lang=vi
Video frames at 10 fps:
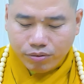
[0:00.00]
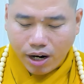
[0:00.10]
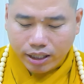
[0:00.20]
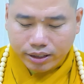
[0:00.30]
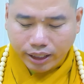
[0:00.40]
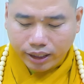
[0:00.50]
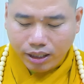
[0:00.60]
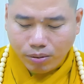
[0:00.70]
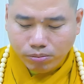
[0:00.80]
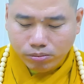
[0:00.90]
phật sẽ
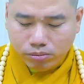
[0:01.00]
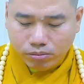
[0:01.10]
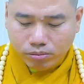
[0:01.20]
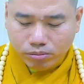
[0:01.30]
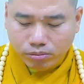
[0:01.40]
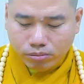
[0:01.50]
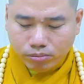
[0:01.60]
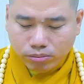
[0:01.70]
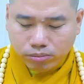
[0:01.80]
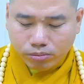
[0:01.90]
không
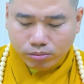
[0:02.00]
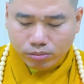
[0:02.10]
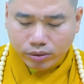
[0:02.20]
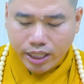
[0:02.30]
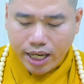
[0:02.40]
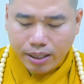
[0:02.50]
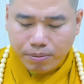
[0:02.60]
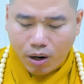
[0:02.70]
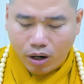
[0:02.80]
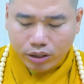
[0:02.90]
chê
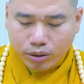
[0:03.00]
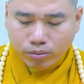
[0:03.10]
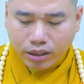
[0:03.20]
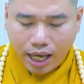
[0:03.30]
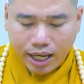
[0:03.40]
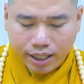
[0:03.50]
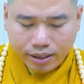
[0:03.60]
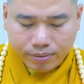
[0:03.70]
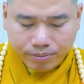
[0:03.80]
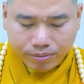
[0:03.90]
bỏ chúng
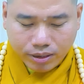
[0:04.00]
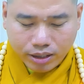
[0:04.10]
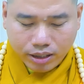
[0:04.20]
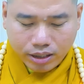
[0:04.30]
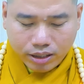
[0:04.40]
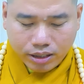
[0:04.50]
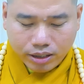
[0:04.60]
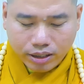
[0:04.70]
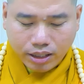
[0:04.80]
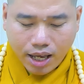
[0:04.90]
ta
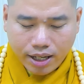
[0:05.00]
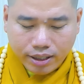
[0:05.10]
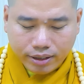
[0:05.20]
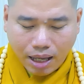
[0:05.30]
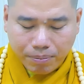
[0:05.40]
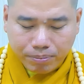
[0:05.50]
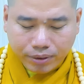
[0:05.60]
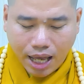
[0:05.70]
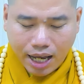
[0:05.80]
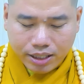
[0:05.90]
như thế tâm
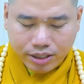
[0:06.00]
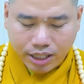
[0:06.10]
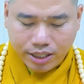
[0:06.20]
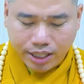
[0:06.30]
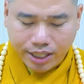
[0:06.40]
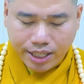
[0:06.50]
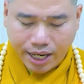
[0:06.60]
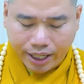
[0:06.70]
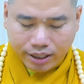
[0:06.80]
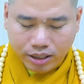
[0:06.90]
ta sẽ nhẹ
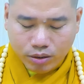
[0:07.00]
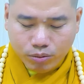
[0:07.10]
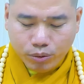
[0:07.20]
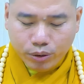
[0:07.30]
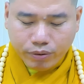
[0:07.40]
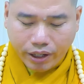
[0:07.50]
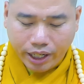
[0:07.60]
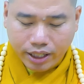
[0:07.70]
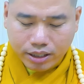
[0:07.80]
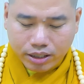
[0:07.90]
nhàng vui
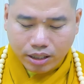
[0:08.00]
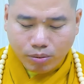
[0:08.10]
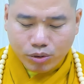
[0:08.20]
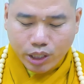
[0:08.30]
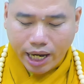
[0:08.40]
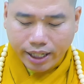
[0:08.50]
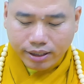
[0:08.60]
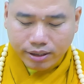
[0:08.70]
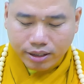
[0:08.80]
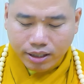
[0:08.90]
vẻ trong
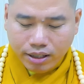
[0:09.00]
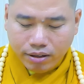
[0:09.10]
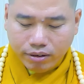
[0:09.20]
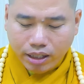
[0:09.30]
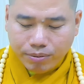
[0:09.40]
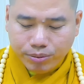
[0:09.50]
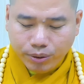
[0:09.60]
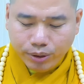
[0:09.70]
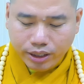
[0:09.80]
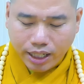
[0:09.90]
sáng niềm
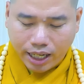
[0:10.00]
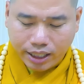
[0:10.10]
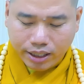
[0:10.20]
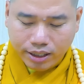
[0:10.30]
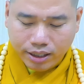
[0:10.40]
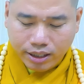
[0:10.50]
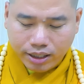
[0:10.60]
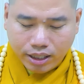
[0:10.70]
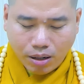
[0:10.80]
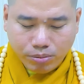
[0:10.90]
vui này
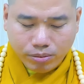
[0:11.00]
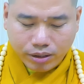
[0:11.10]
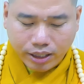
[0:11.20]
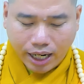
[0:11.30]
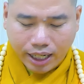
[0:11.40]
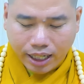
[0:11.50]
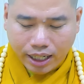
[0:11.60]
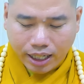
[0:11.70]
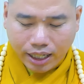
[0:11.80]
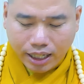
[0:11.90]
không cần